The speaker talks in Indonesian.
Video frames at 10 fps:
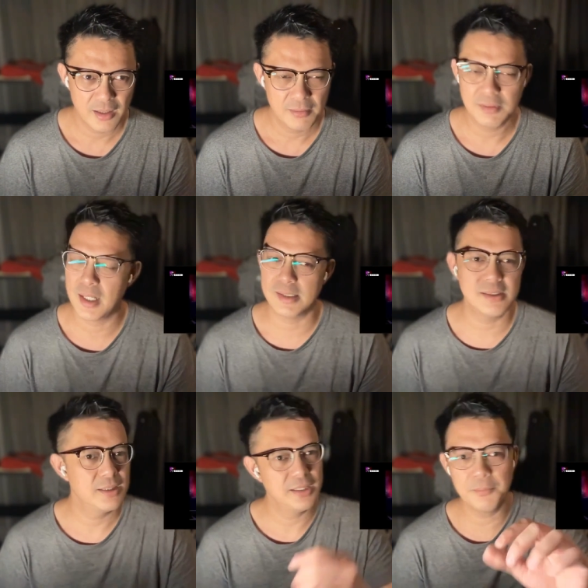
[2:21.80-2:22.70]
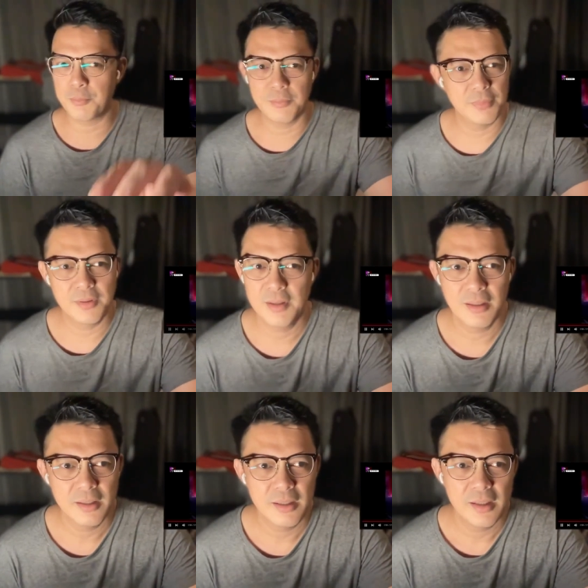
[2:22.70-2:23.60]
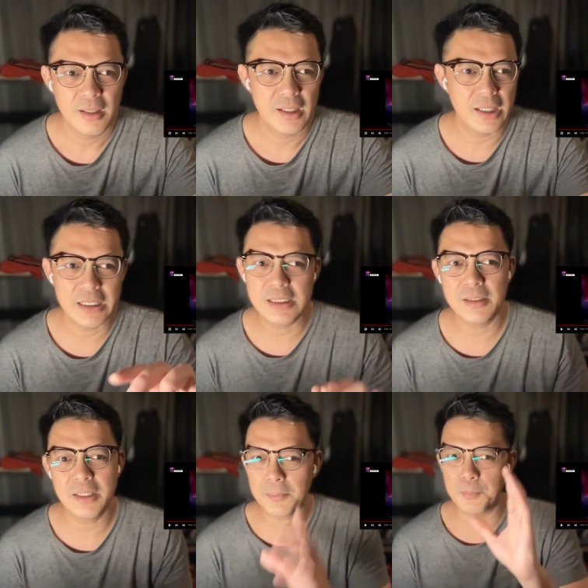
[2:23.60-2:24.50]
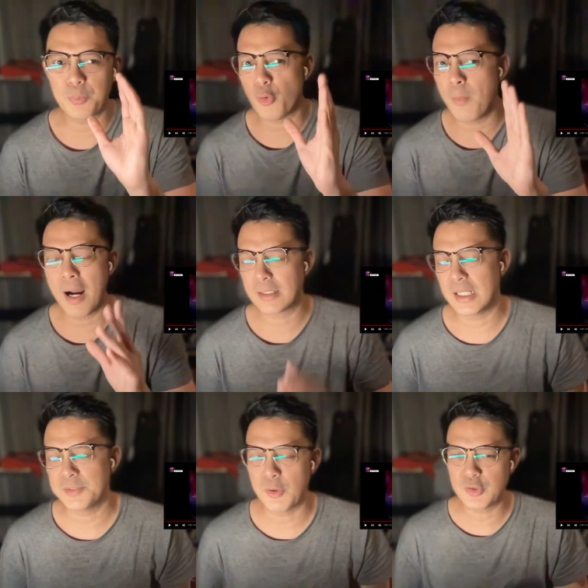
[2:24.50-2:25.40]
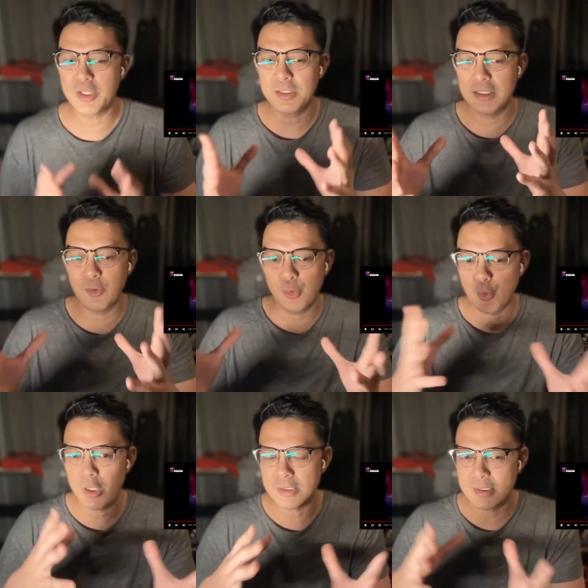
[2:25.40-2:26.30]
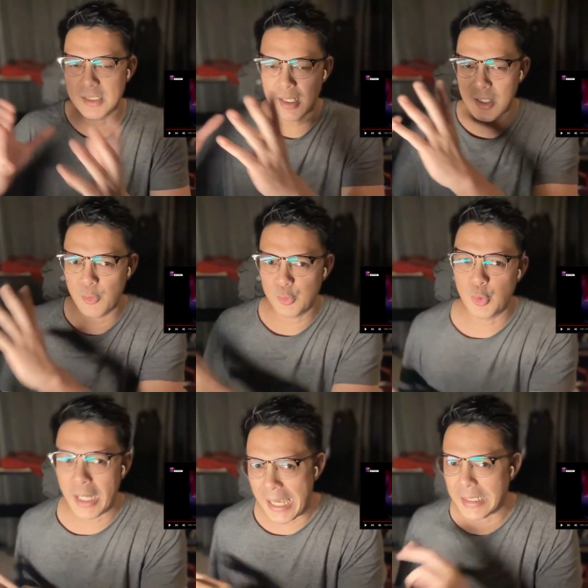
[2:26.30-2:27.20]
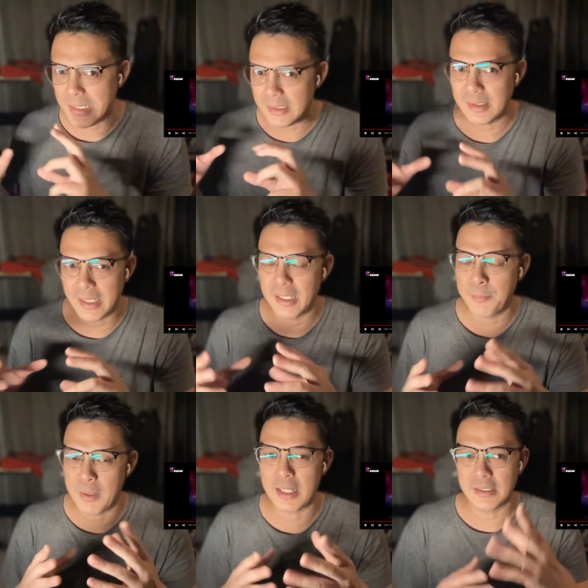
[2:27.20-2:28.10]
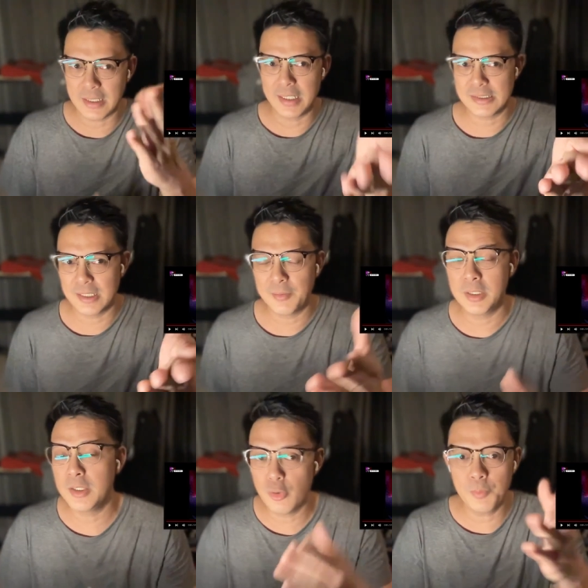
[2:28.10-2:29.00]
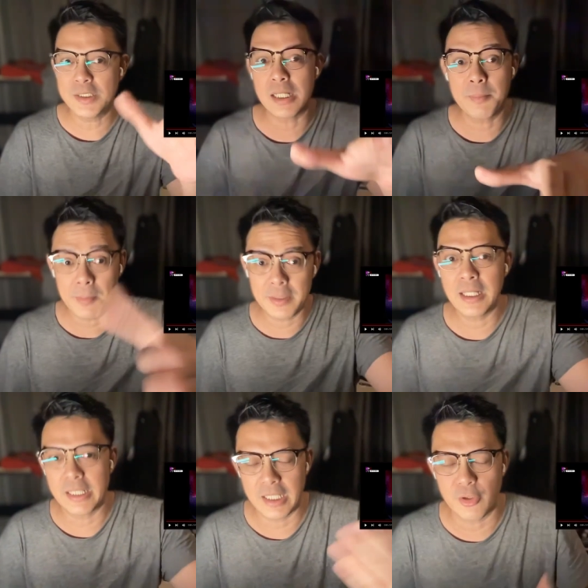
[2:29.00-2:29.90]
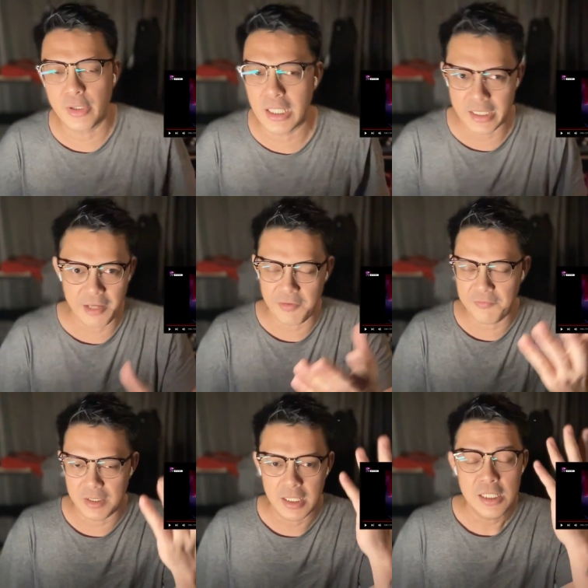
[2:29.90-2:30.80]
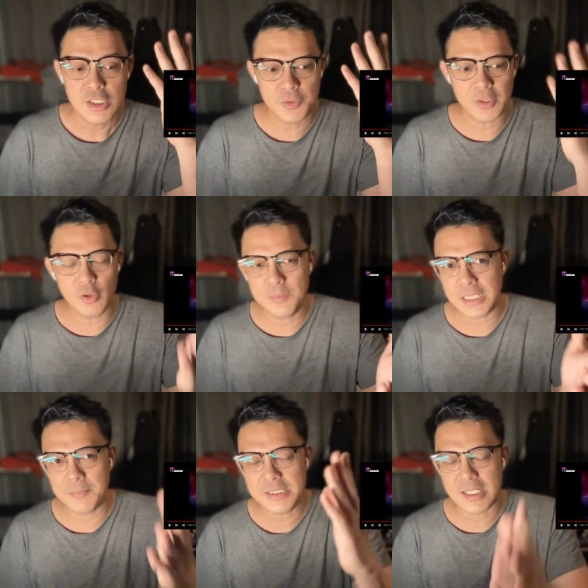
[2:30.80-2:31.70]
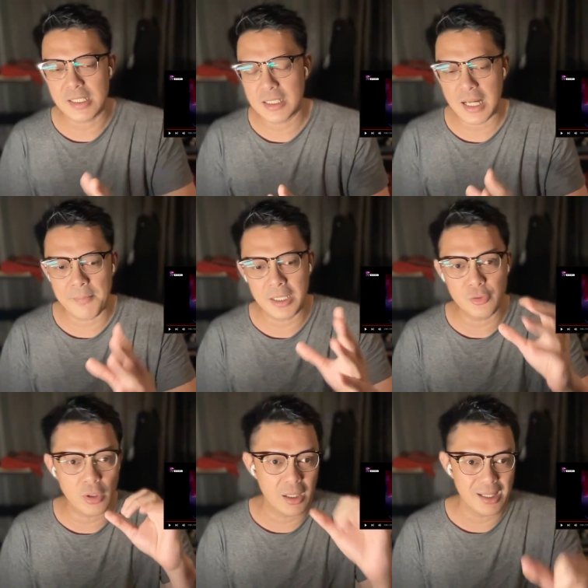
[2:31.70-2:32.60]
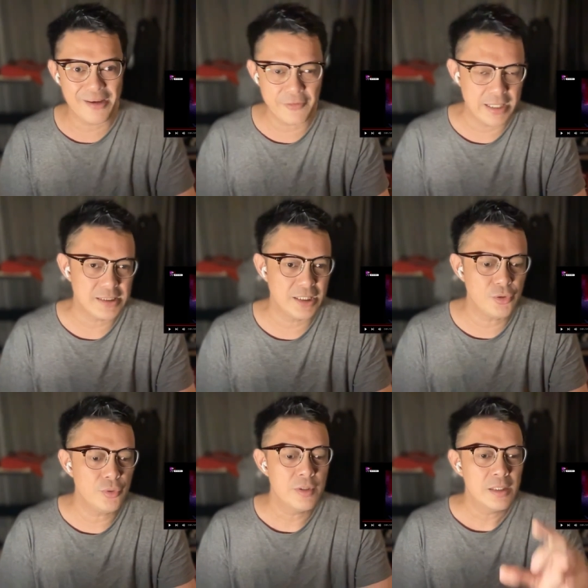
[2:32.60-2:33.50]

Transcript: Nice. Ini ini ini pro banget guys. Maksudnya diuntungkan secara untuk editing ibaratnya nih guys. Ya. Ini gue bicara memang dia lagi karaoke lagi having fun. Cuma kalau misalkan bicara rekaman atau nggak live guys, itu